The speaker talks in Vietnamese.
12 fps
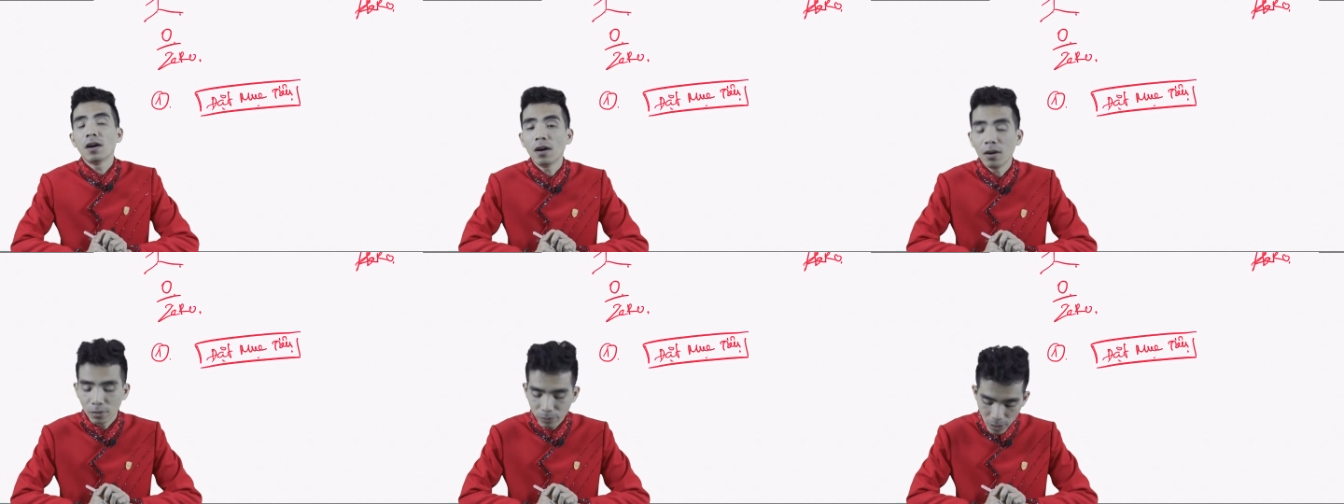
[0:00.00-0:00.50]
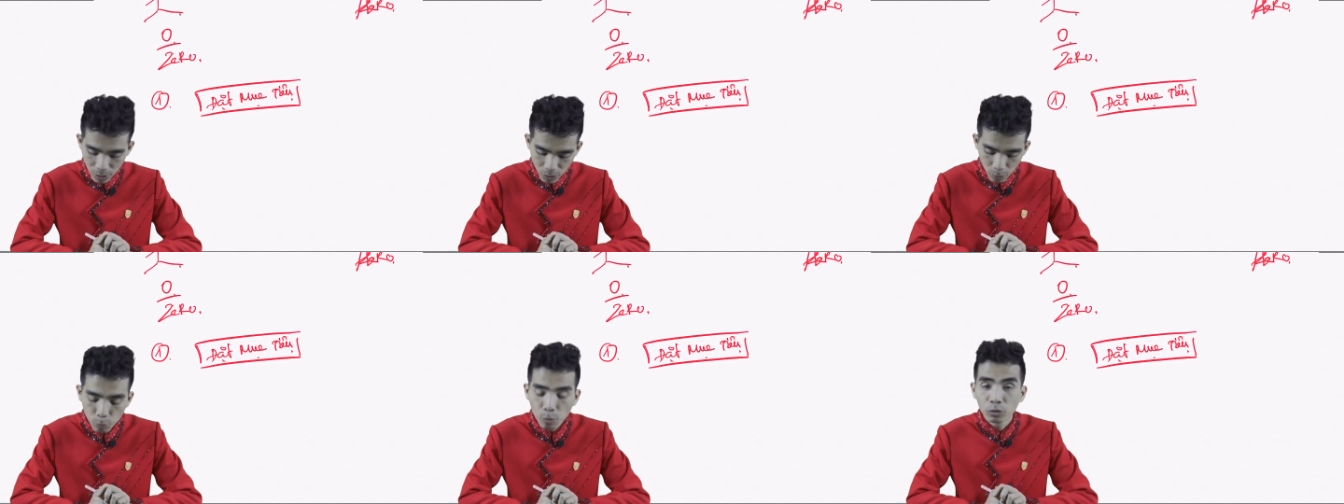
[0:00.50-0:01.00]
họ đều
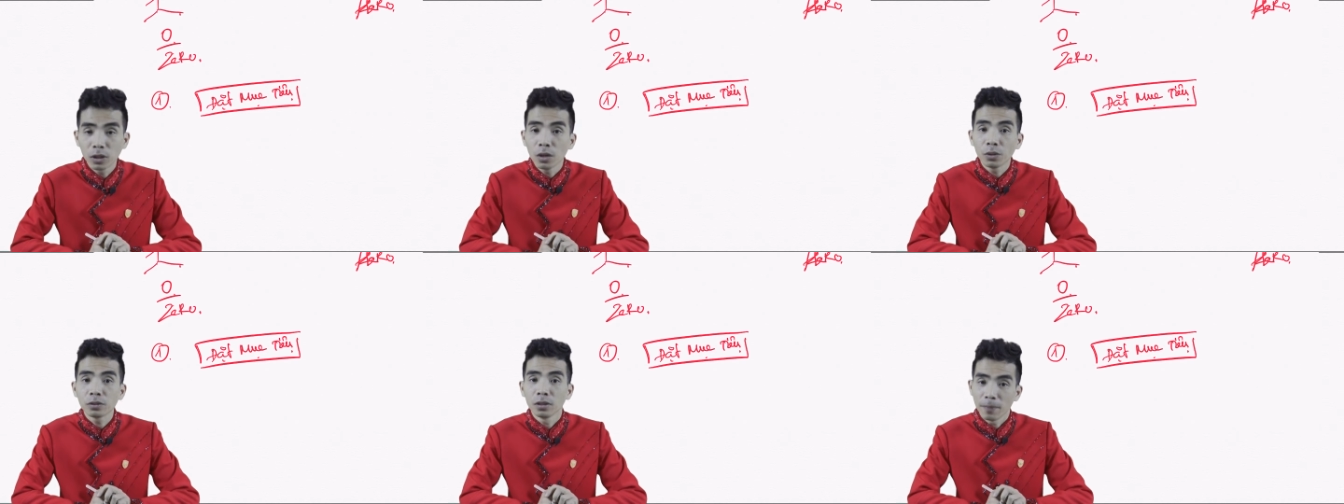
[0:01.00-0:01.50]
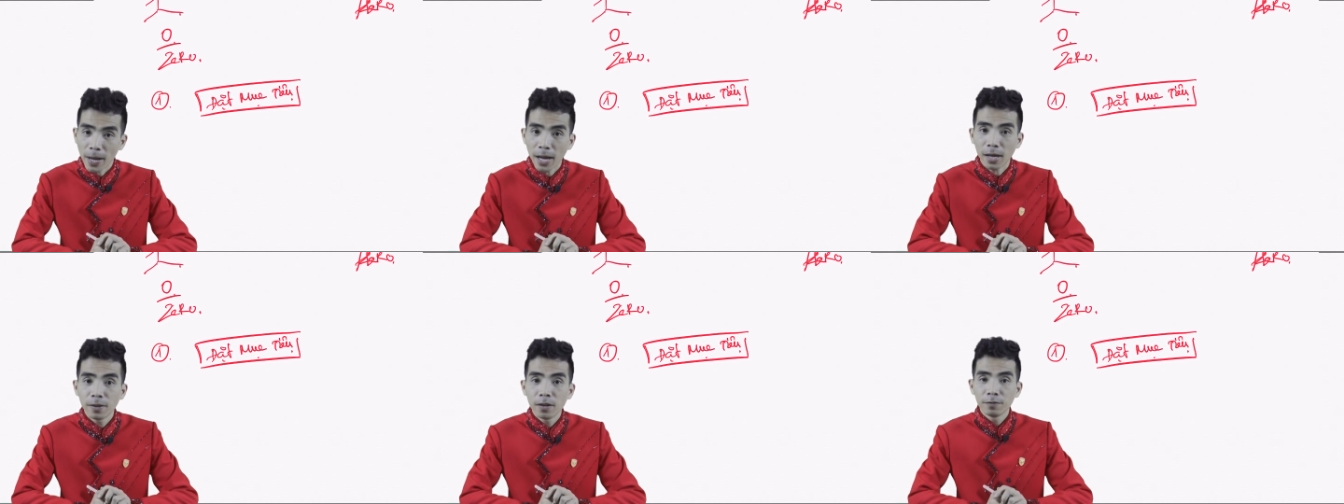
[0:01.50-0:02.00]
có một mục tiêu từ bé